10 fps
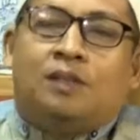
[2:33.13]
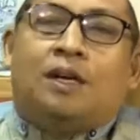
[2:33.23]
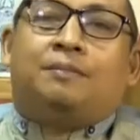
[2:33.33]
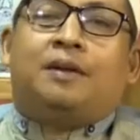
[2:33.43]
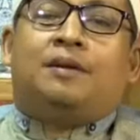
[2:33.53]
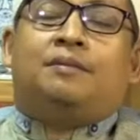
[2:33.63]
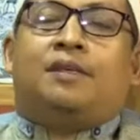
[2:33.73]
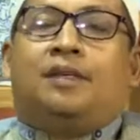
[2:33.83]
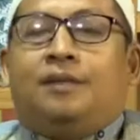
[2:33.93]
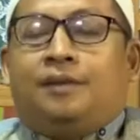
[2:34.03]
apa
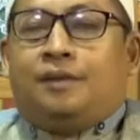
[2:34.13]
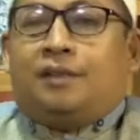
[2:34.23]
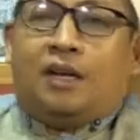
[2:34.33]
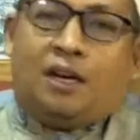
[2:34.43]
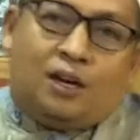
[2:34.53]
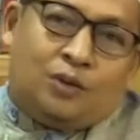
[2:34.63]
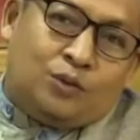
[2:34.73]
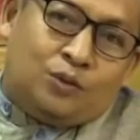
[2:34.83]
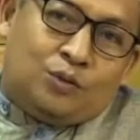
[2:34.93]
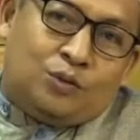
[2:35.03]
namanya
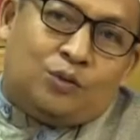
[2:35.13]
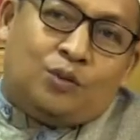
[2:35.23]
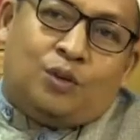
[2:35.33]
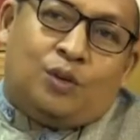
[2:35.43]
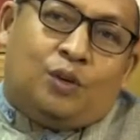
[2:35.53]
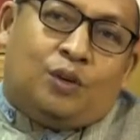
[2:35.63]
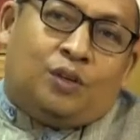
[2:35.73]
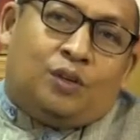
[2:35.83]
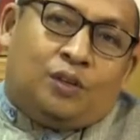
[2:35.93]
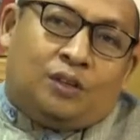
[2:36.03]
terlalu
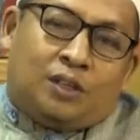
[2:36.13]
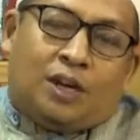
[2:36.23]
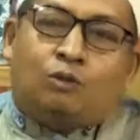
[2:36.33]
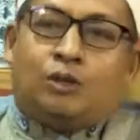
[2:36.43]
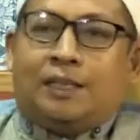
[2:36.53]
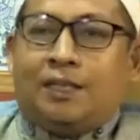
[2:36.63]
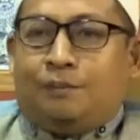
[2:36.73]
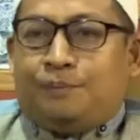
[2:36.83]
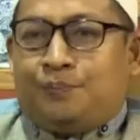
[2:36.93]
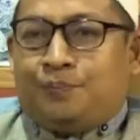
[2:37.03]
terlalu tajam.